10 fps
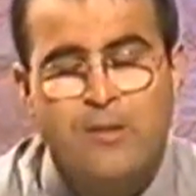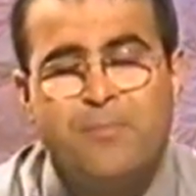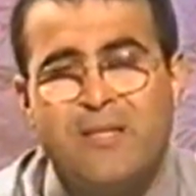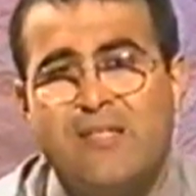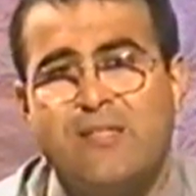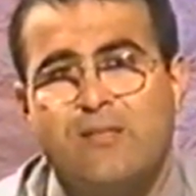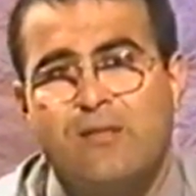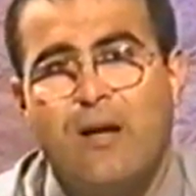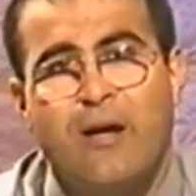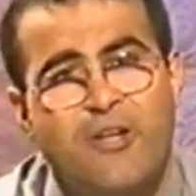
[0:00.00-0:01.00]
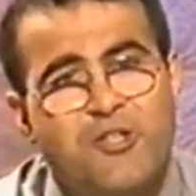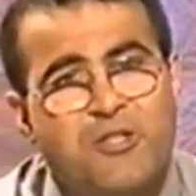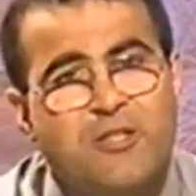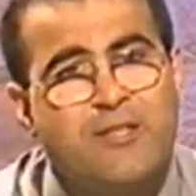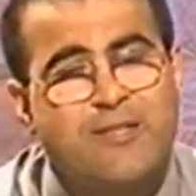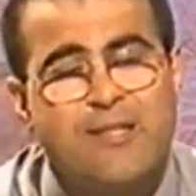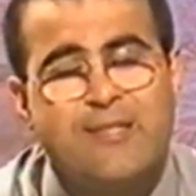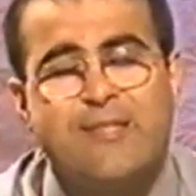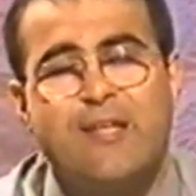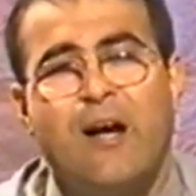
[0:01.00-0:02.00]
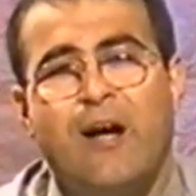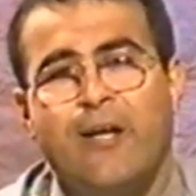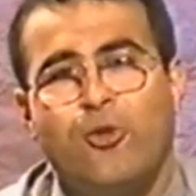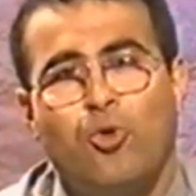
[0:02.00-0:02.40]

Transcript: Biraz araştırırsanız size ait